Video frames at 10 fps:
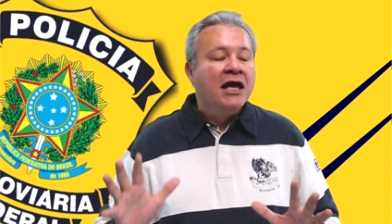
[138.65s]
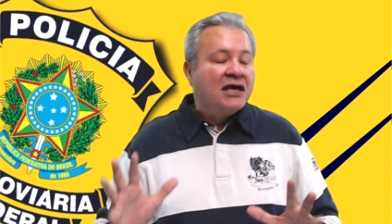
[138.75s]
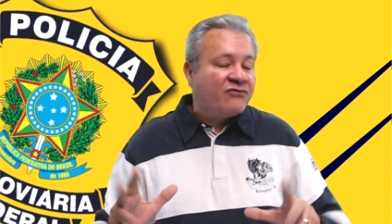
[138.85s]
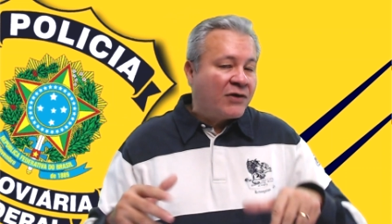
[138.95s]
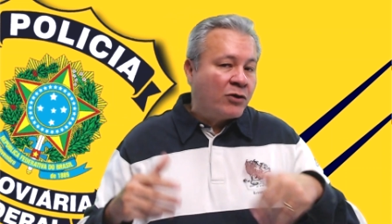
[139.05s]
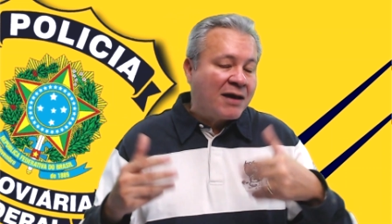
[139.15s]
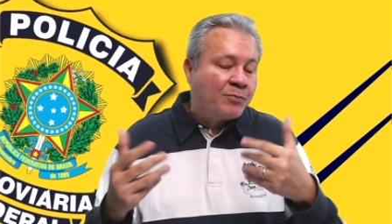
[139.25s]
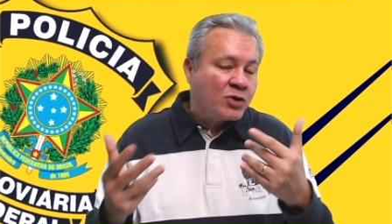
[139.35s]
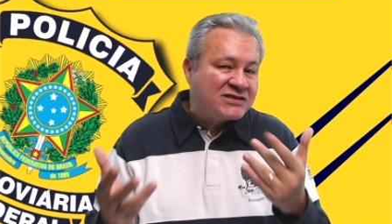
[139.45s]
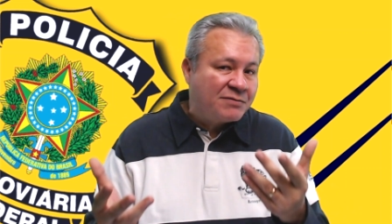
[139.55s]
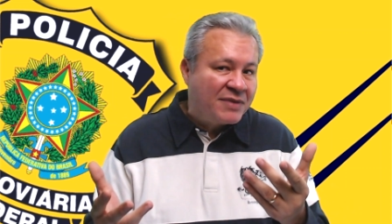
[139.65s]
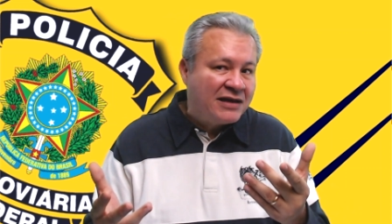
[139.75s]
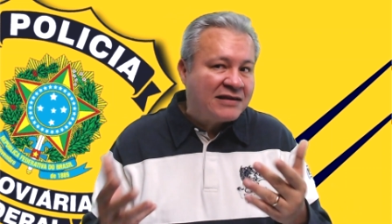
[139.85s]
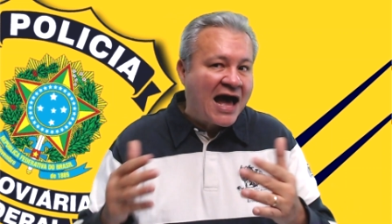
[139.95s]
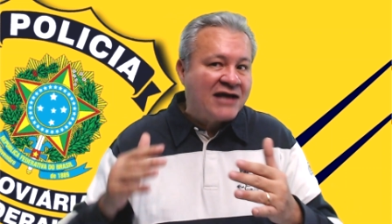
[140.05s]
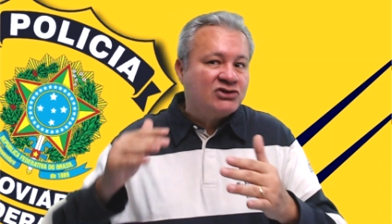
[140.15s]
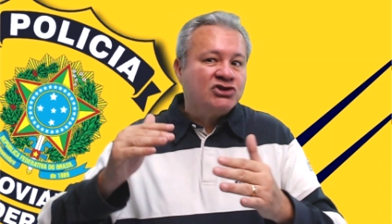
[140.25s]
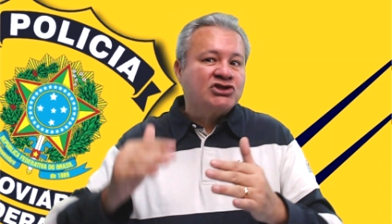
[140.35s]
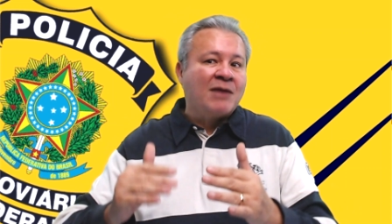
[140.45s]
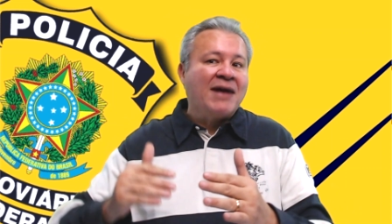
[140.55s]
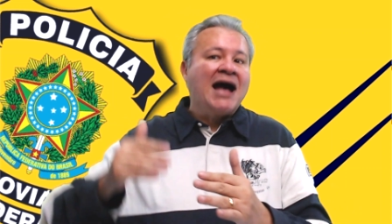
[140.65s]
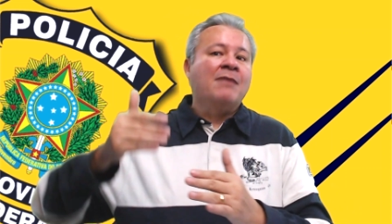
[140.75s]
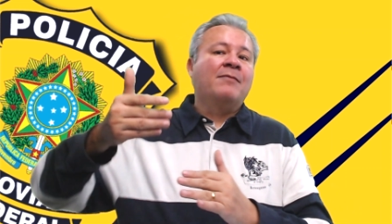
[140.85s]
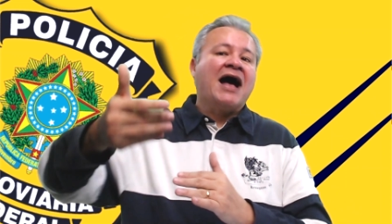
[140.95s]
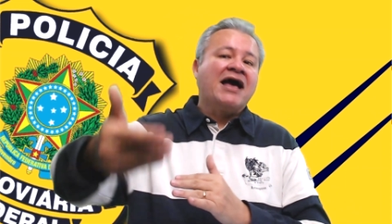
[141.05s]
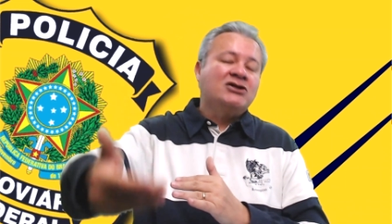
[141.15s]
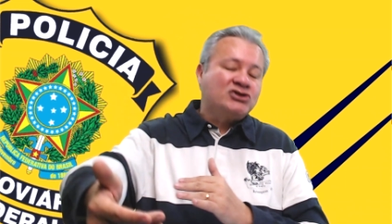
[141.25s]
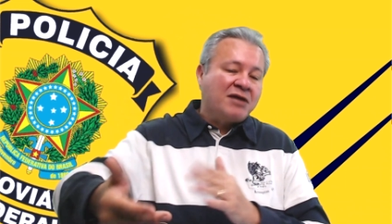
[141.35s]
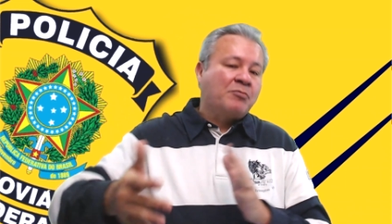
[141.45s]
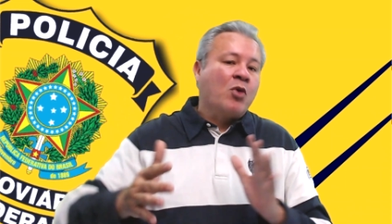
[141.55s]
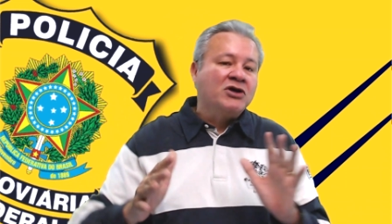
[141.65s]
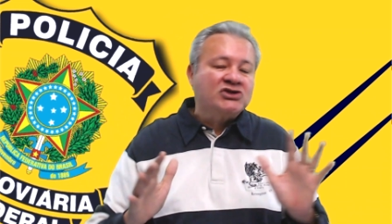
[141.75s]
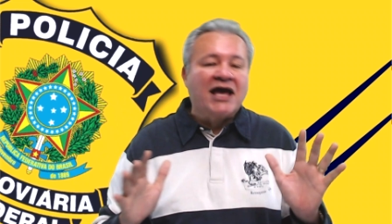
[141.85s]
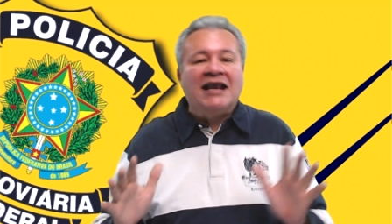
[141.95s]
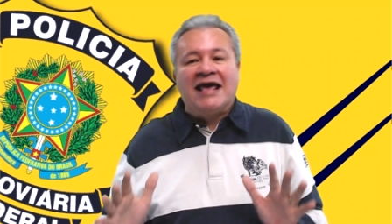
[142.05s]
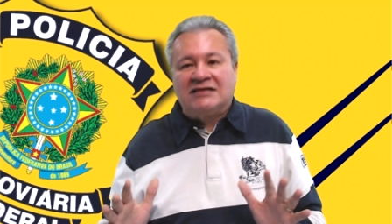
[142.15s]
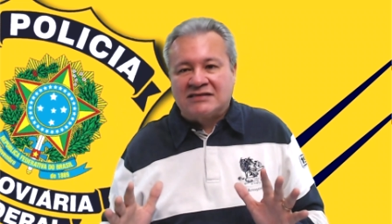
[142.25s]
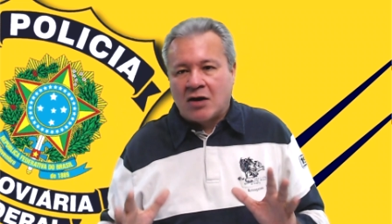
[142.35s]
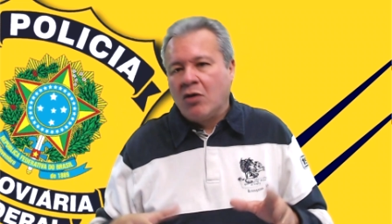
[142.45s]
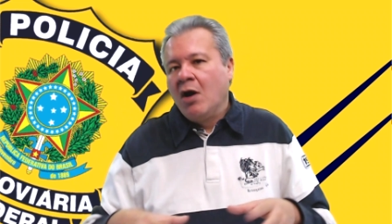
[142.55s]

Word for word: e falou na possibilidade de chamar mais depois da eleição.